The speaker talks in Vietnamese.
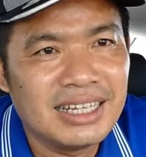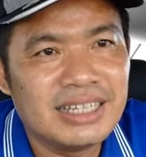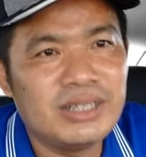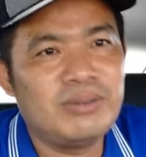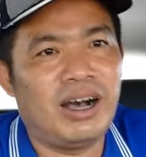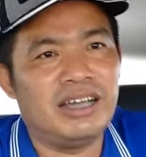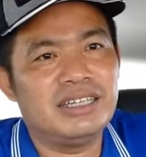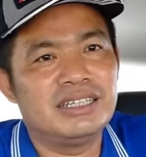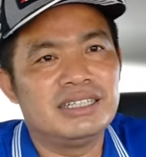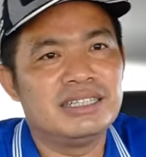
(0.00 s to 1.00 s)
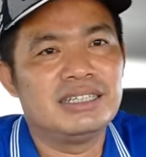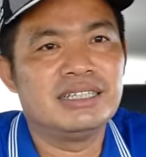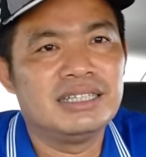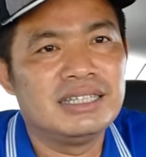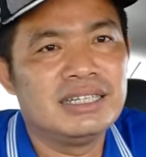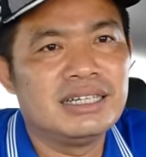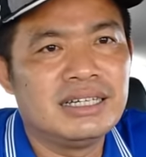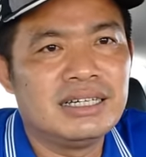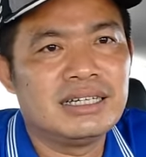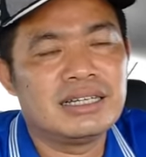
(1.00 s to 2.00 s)
đúng rồi
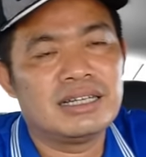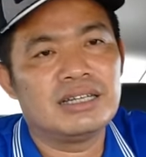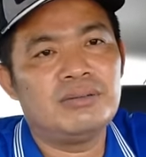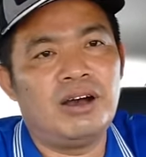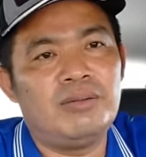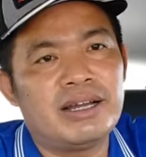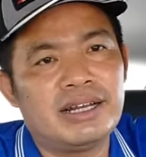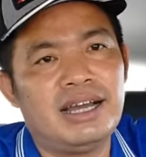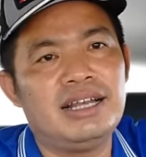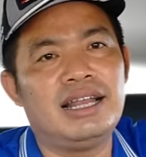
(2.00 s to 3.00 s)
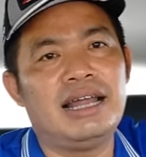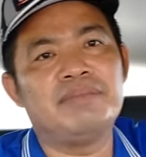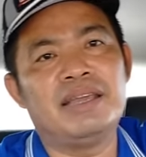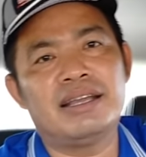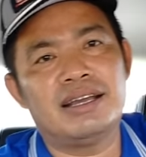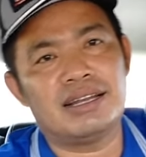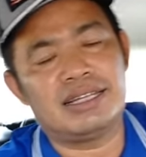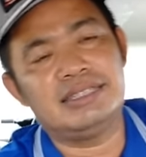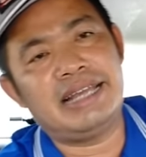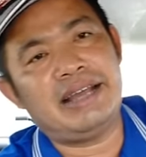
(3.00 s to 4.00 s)
đúng rồi bác nơi là làm việc rất là
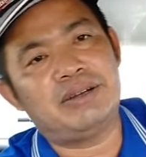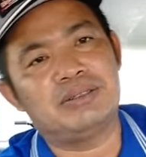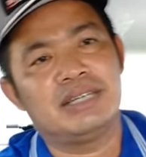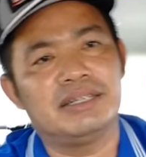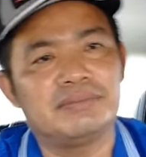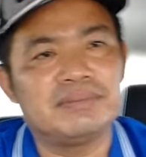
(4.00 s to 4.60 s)
chính xác của chú anh chị